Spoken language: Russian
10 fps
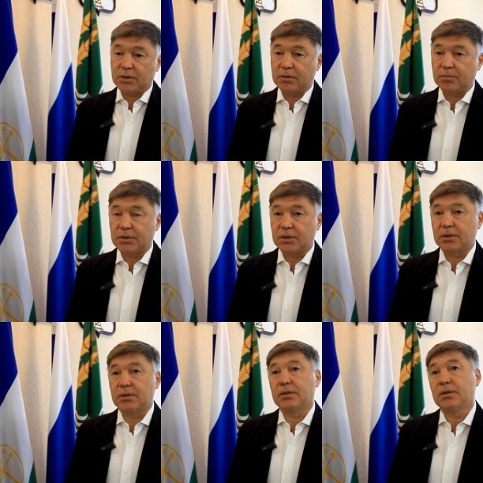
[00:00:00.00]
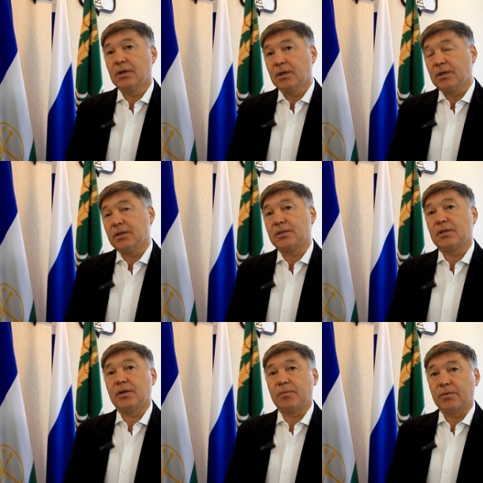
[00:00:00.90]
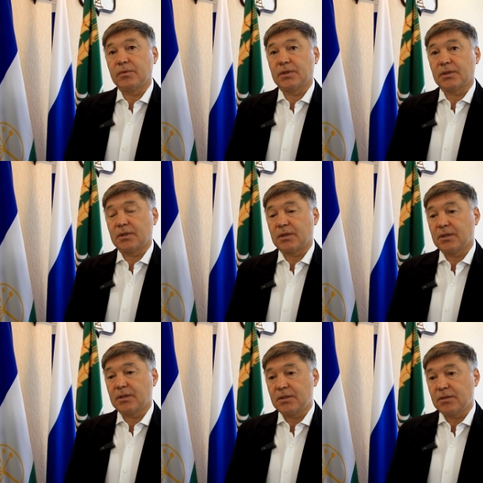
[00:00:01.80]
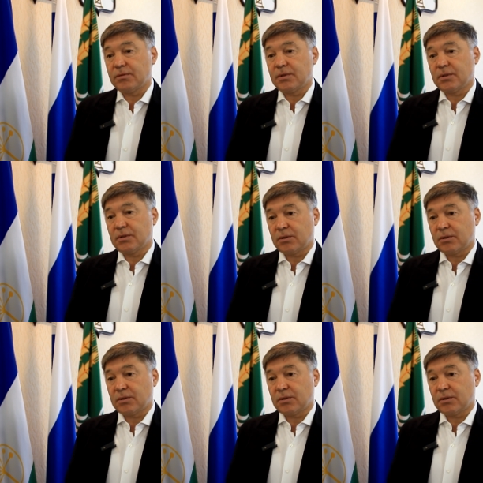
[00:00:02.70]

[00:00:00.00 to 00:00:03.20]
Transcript: Либо надо истребовать от Орлан нефти,